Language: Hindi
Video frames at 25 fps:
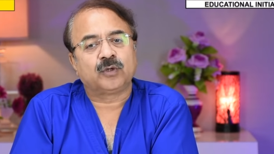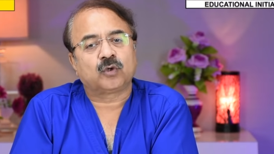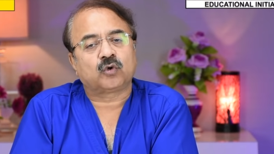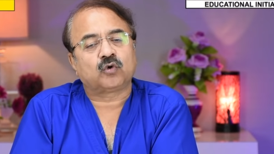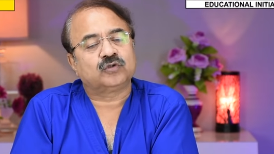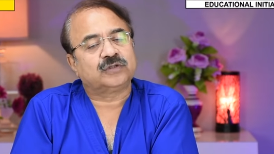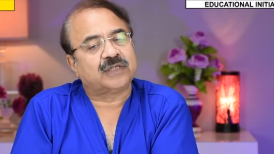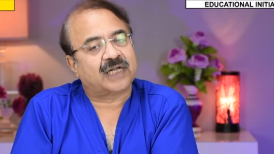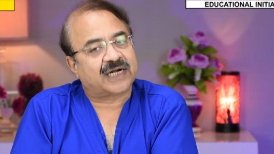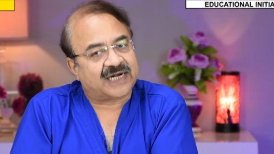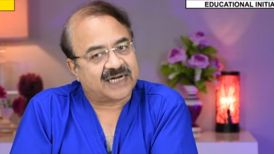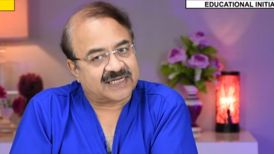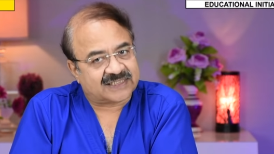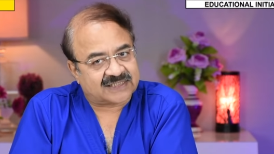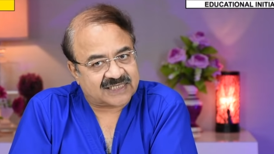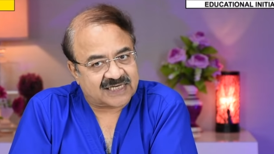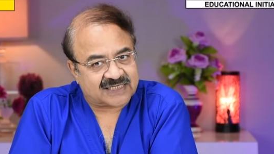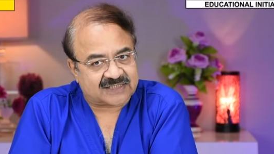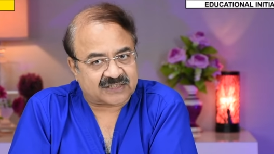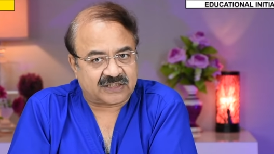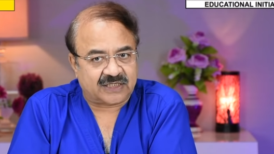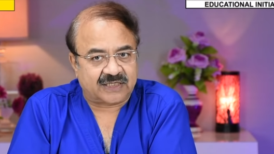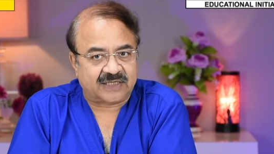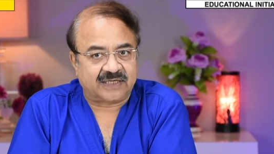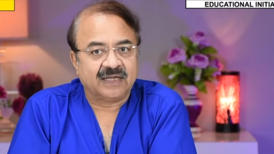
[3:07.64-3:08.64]
म्यूकोजा
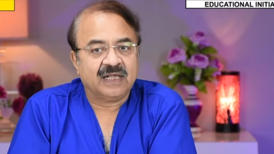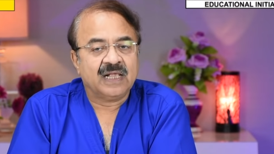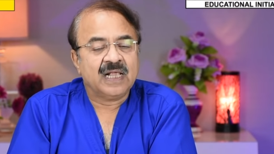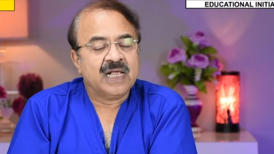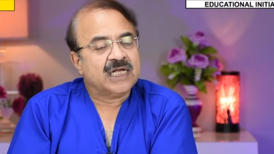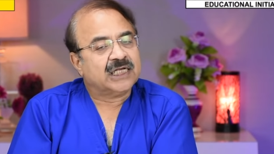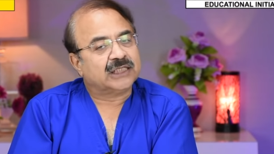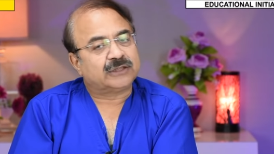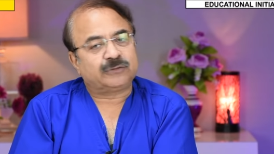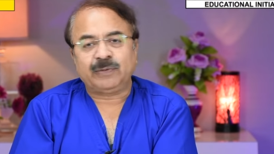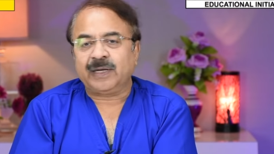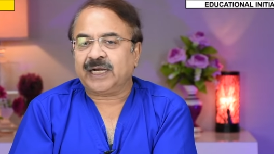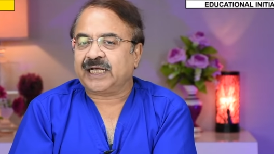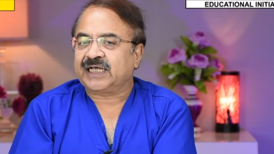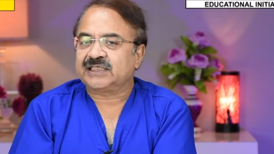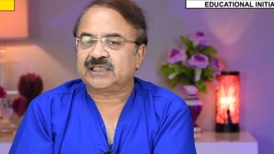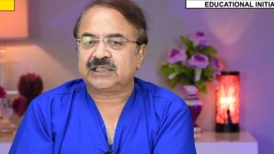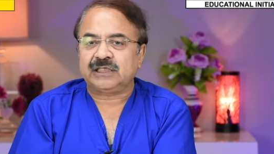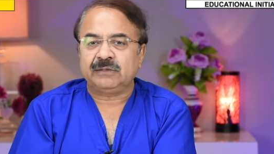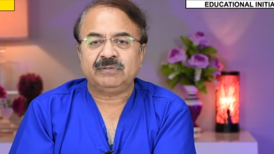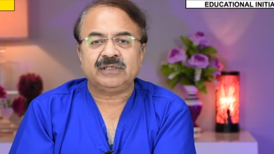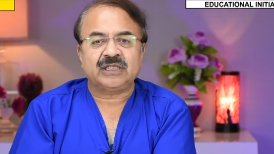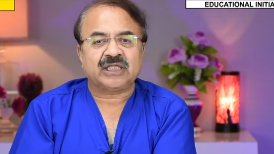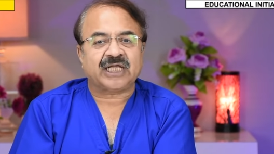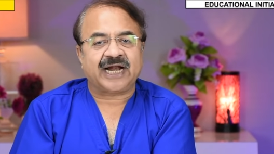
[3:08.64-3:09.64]
डिसेक्शन इसमें
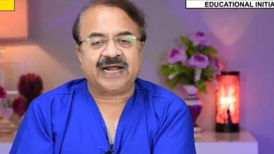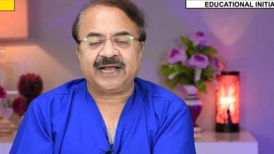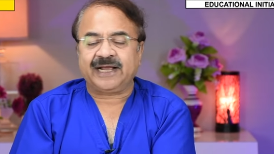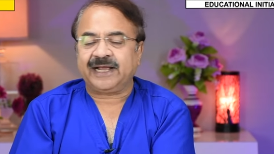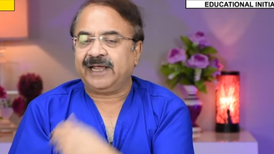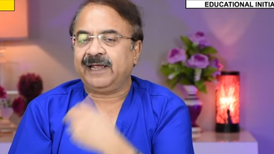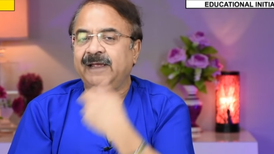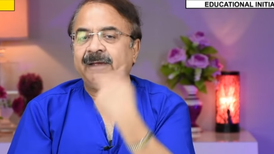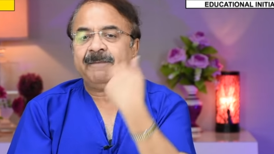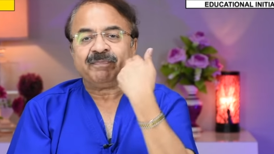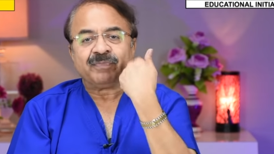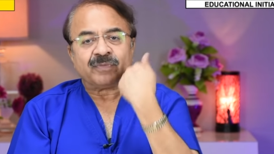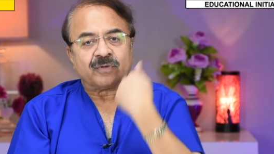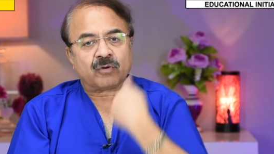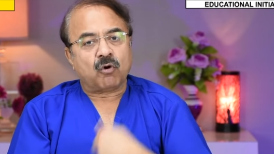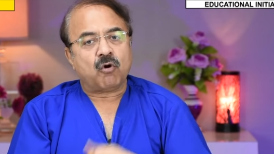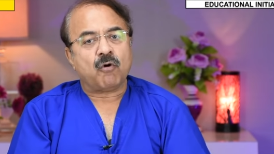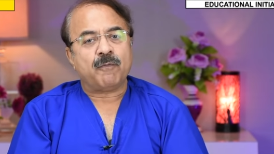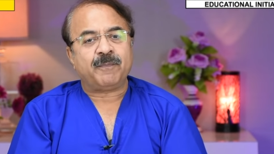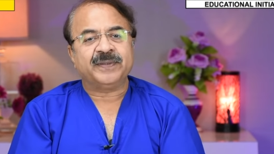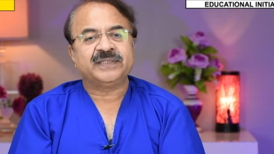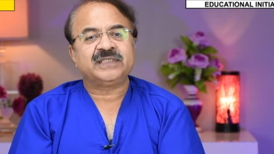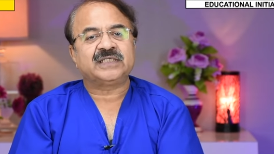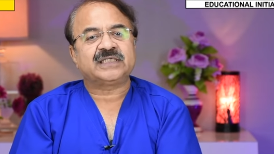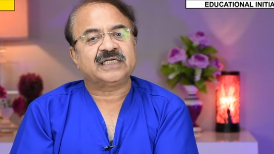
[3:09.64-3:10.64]
किसी भी तरह की
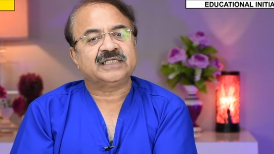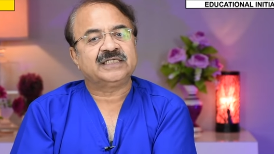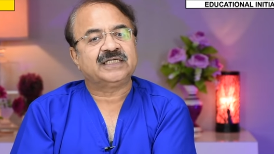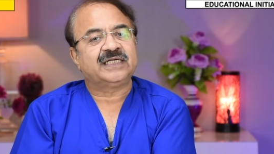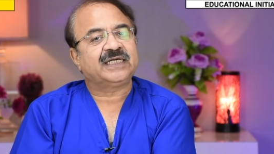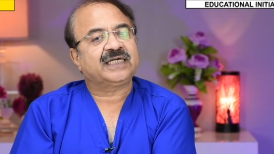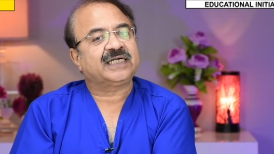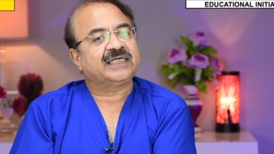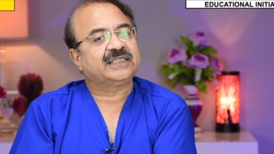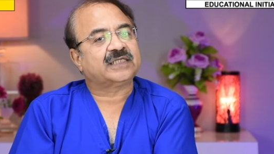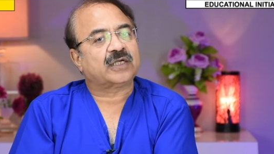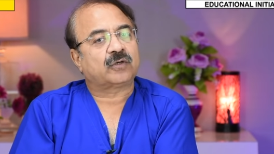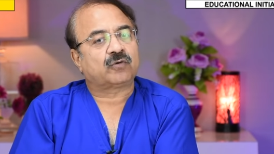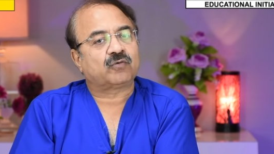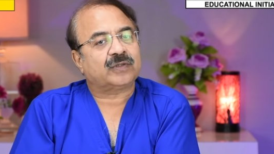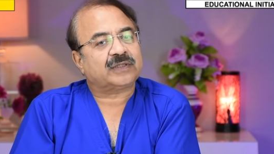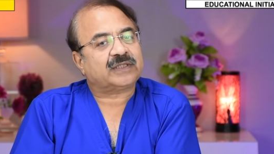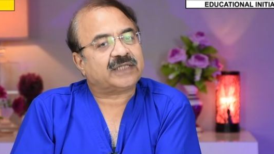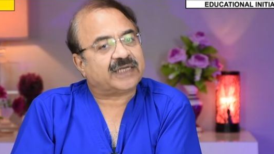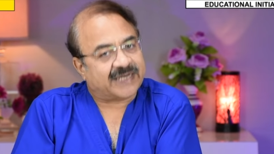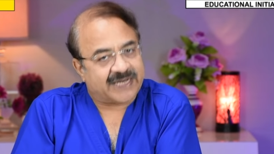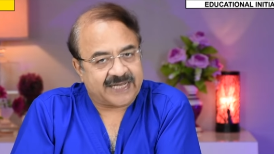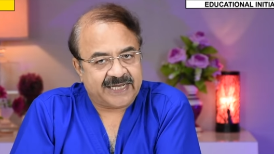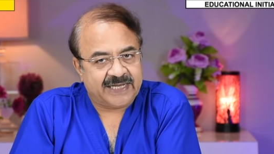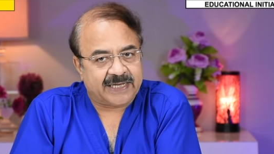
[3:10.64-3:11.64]
ओपन सर्जरी की
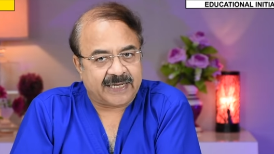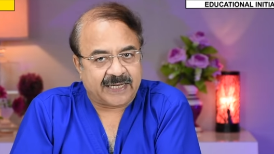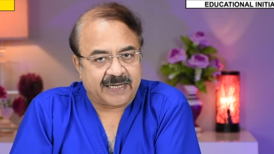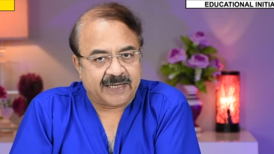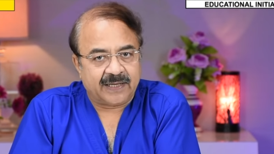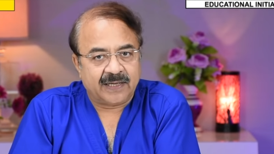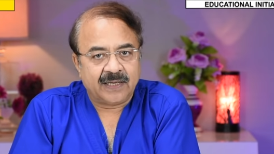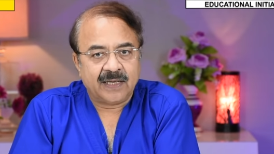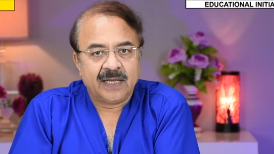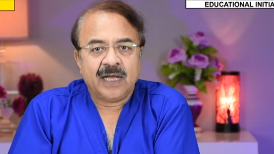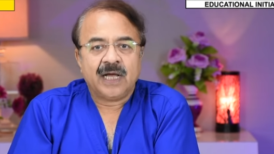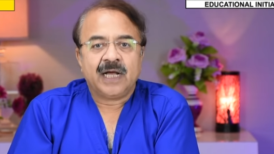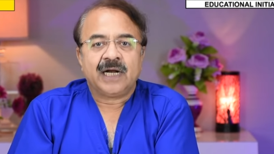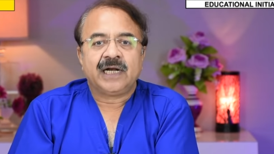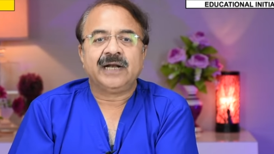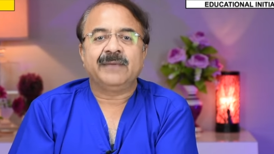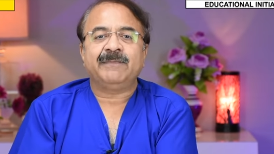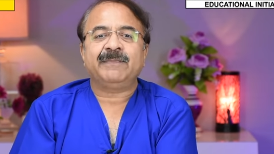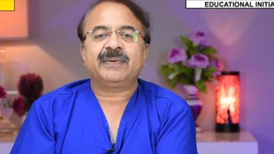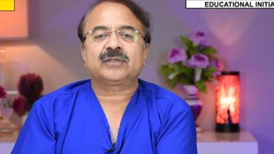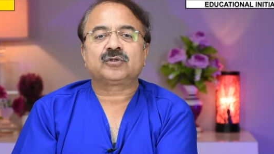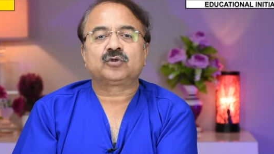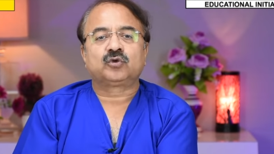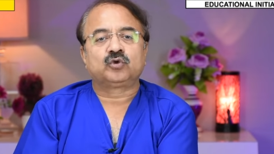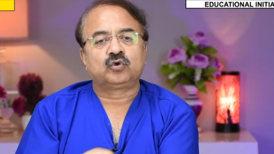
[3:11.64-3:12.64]
जरूरत नहीं है
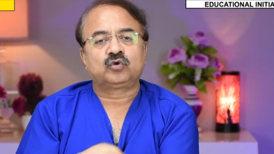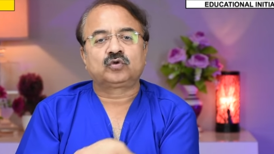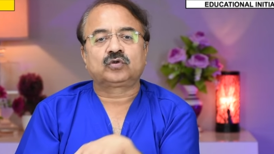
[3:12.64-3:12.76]
नंबर